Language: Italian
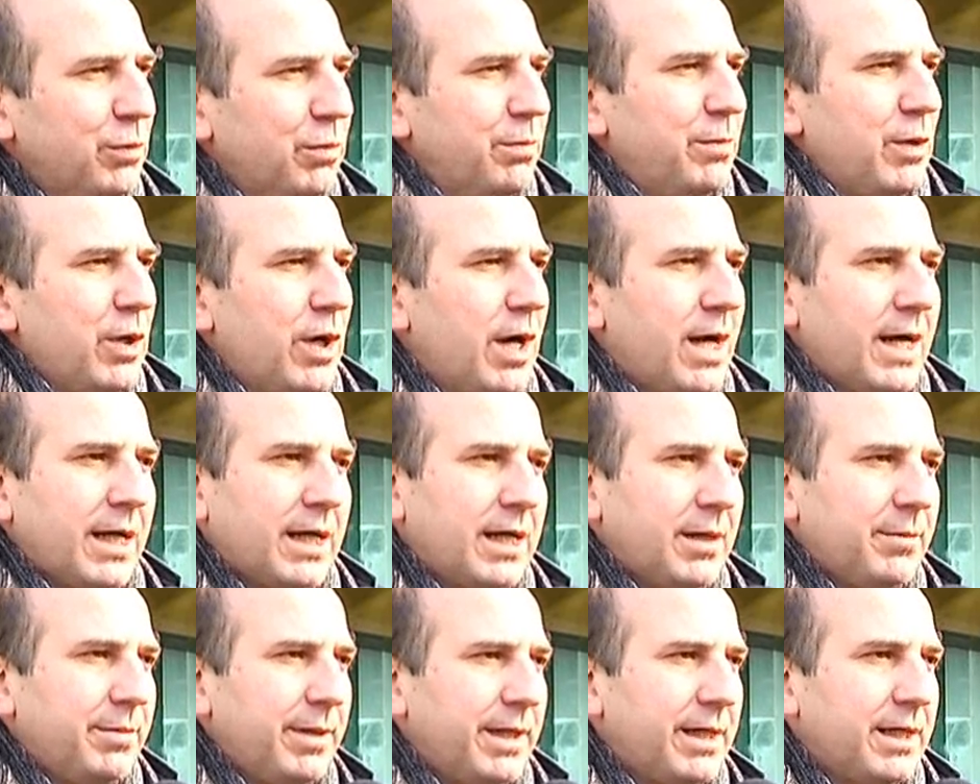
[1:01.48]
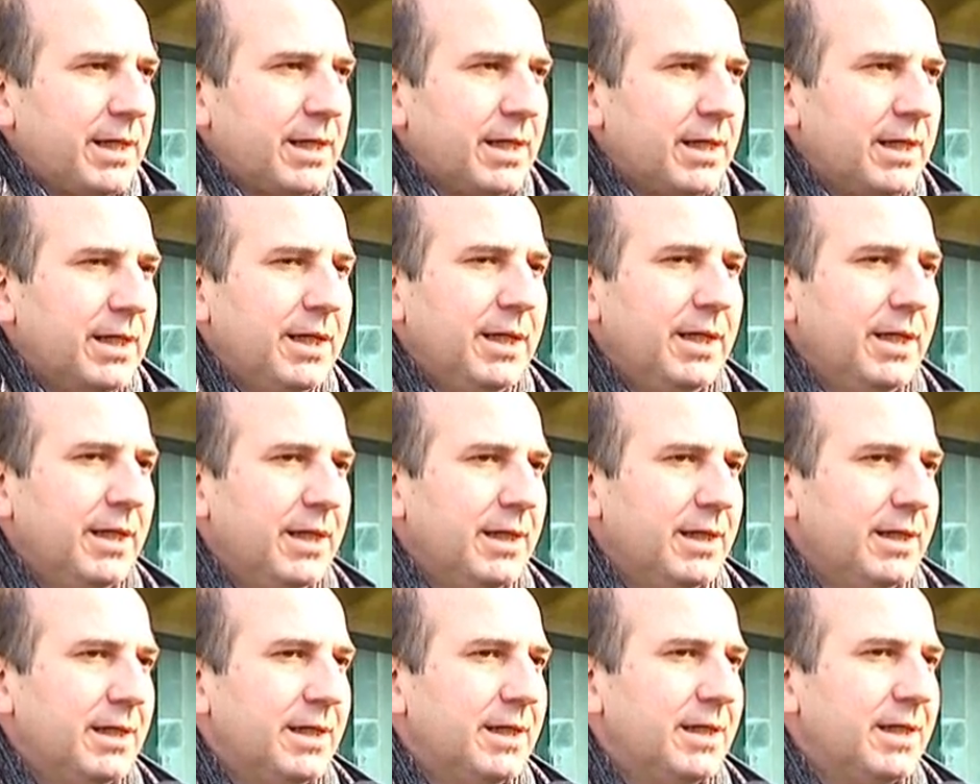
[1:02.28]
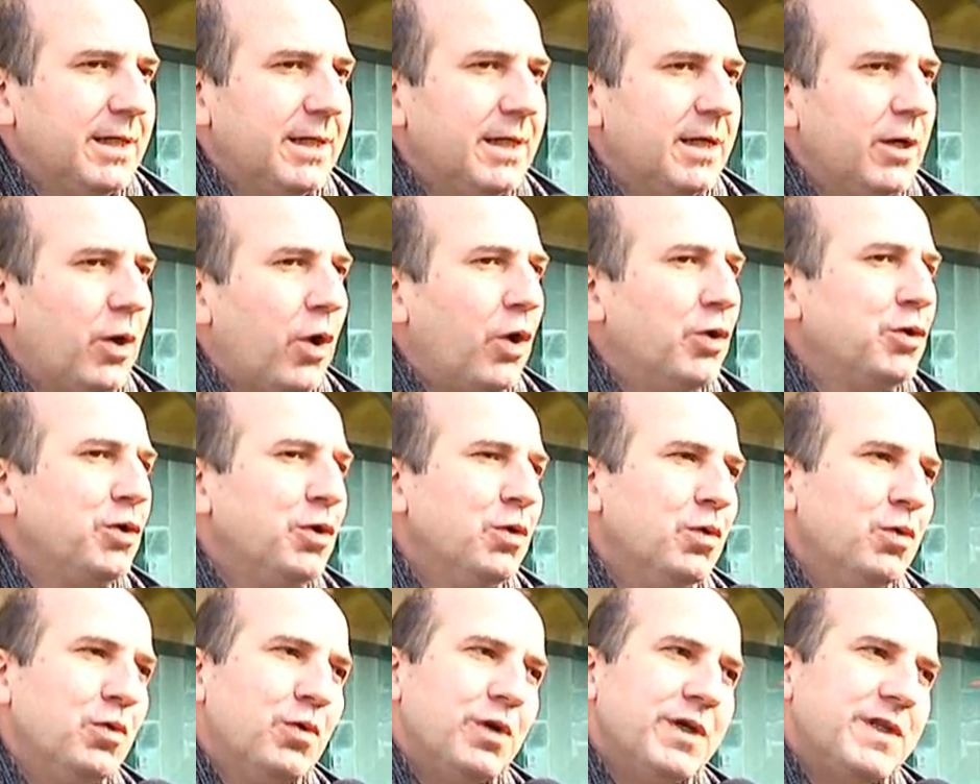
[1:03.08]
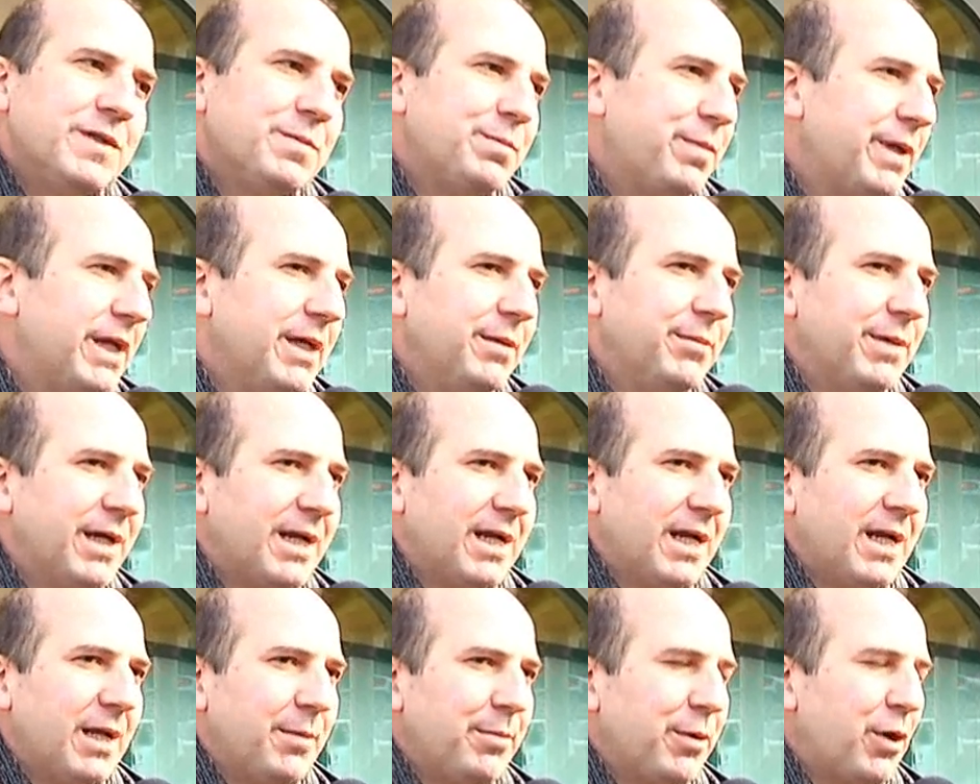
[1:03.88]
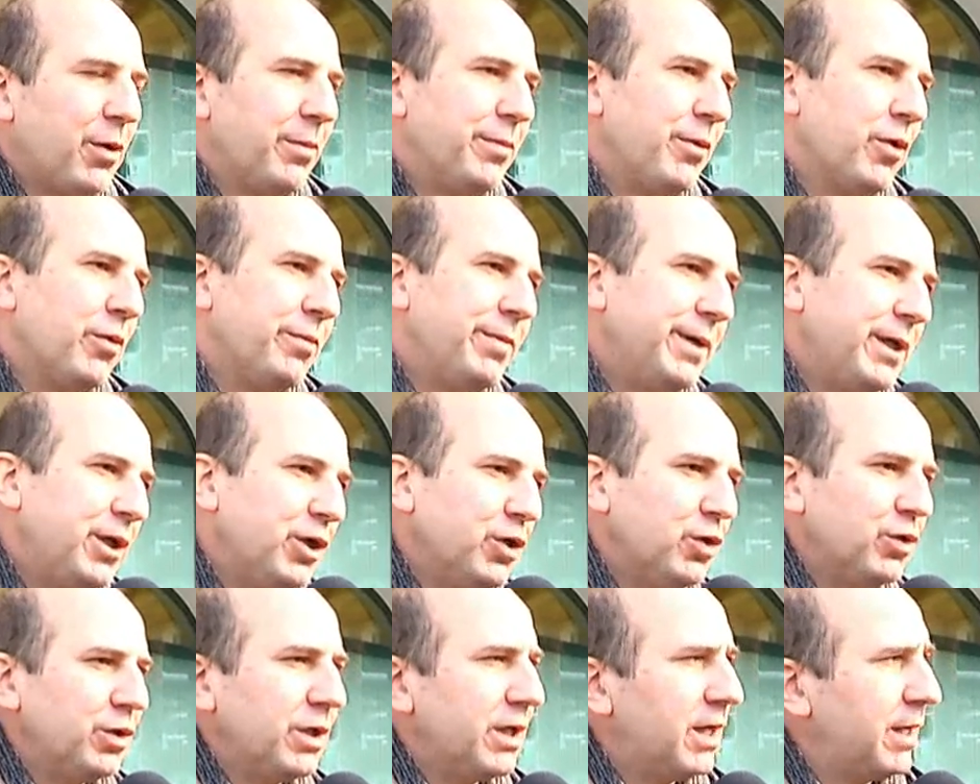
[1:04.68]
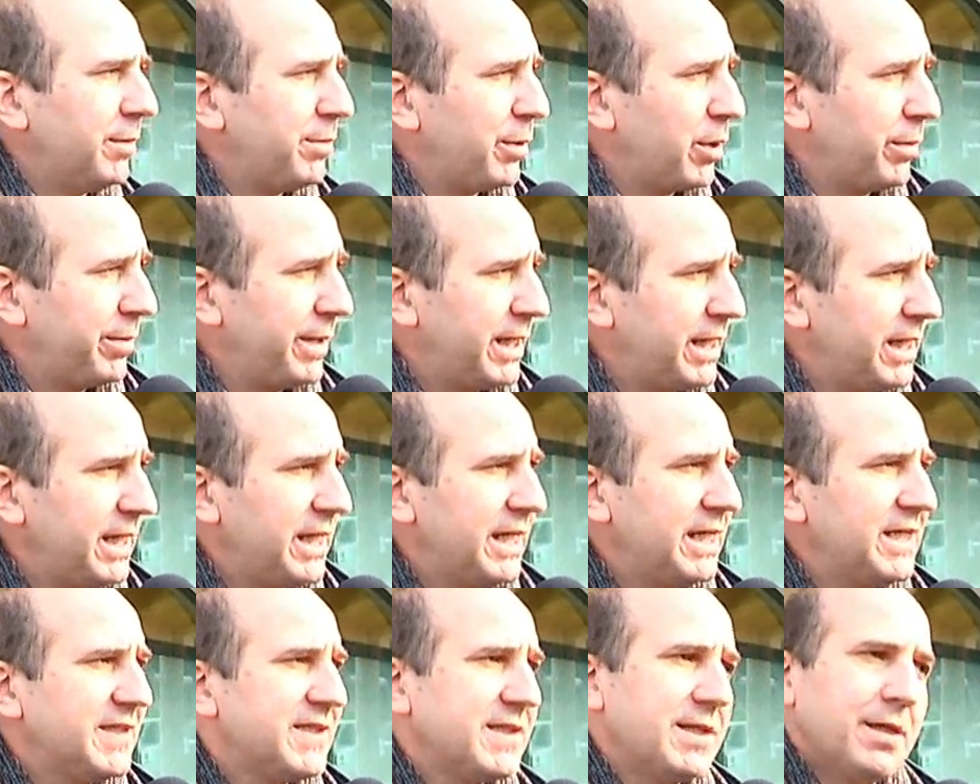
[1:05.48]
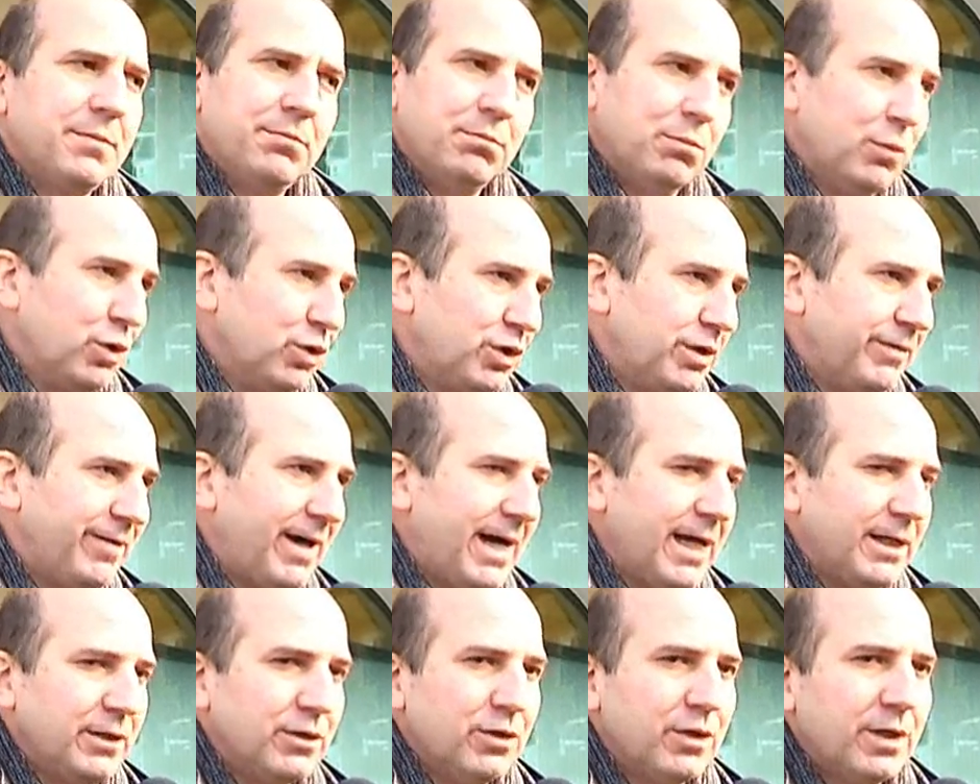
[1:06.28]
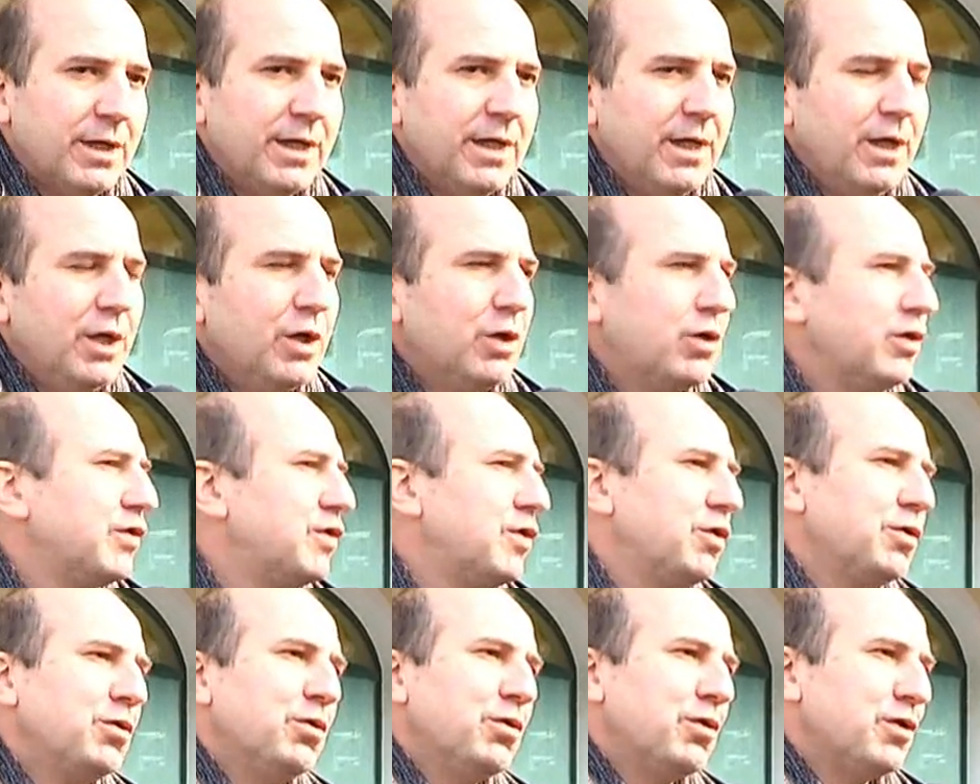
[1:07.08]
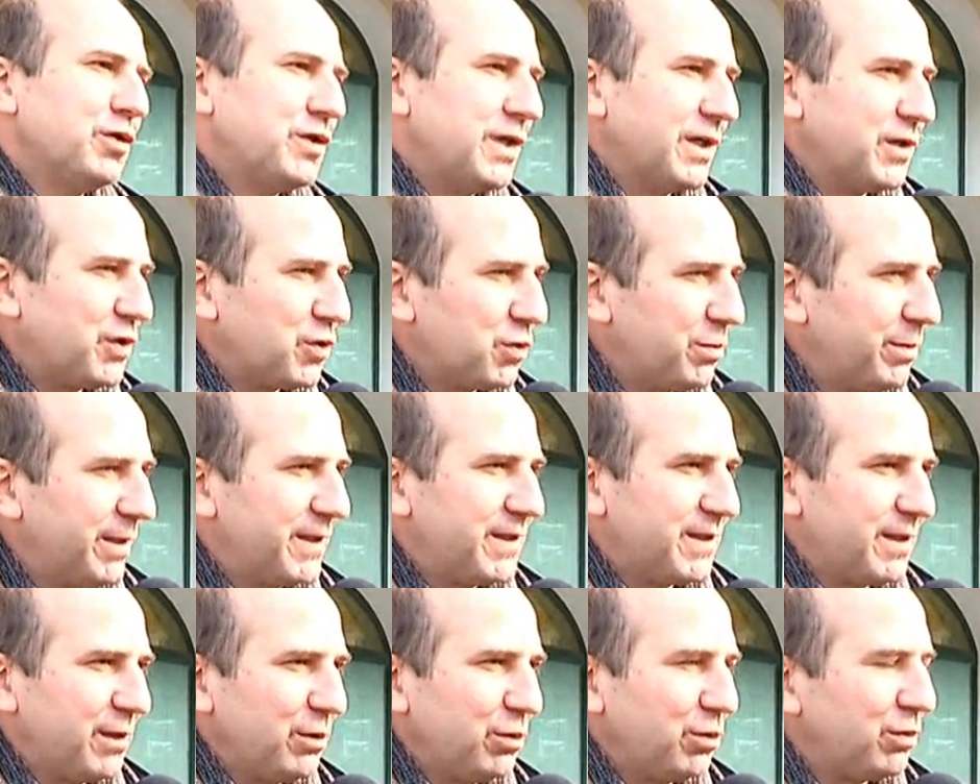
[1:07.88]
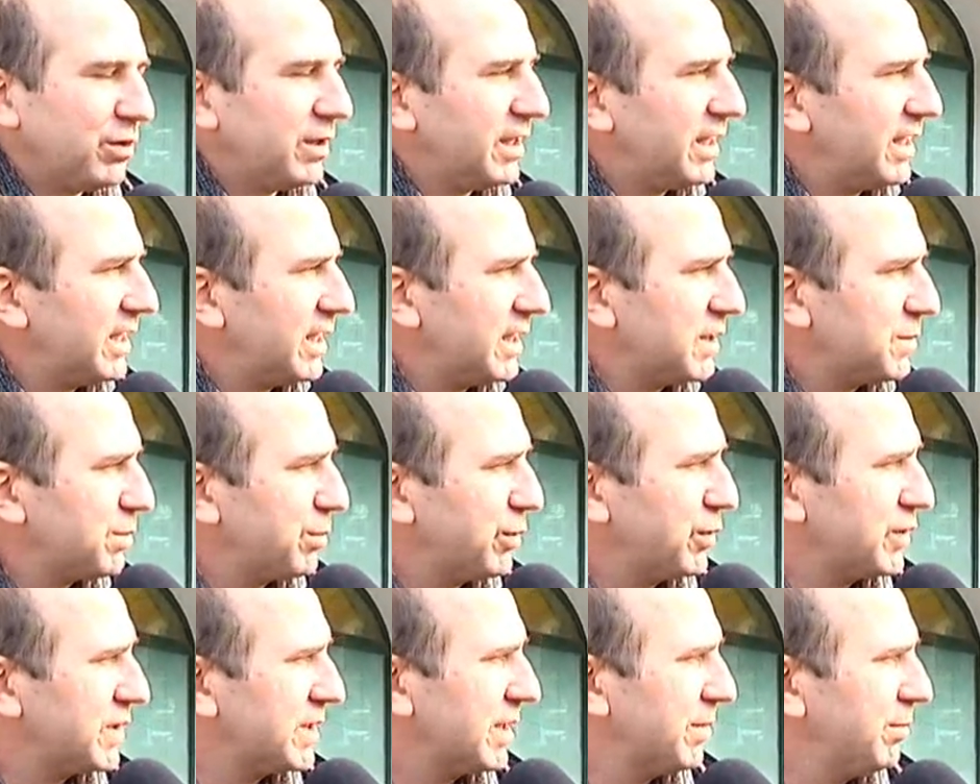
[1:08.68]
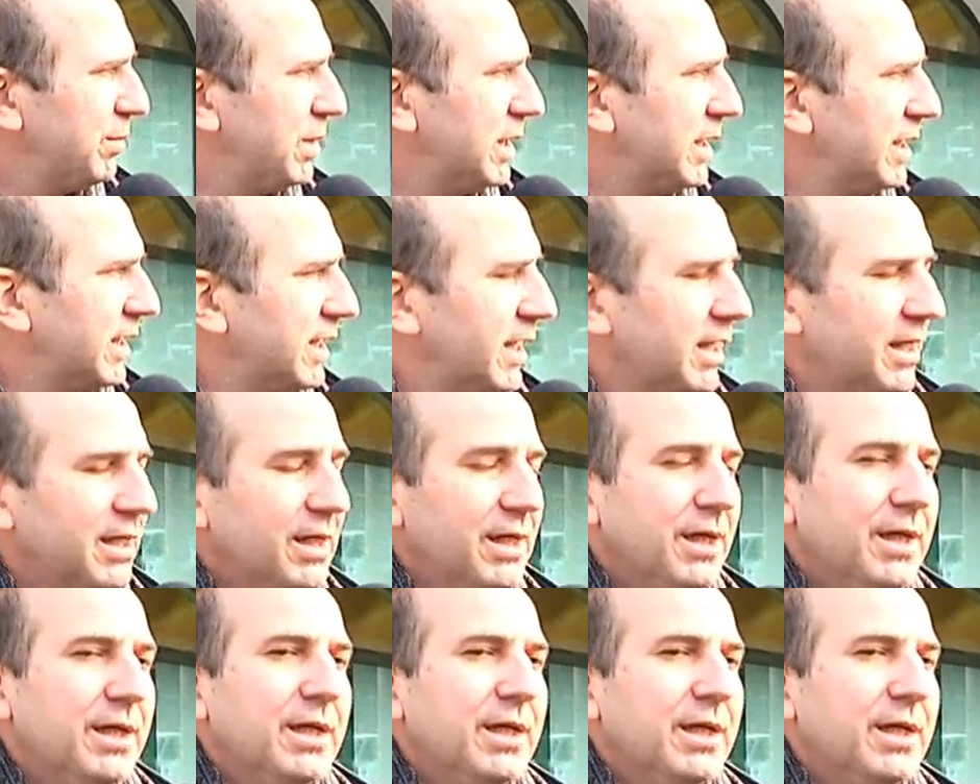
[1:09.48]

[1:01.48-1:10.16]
pubblico anche per eh, ognuno esprimere le proprie opinioni, le proprie richieste, motivandole, così ognuno si assumesse tutte le responsabilità.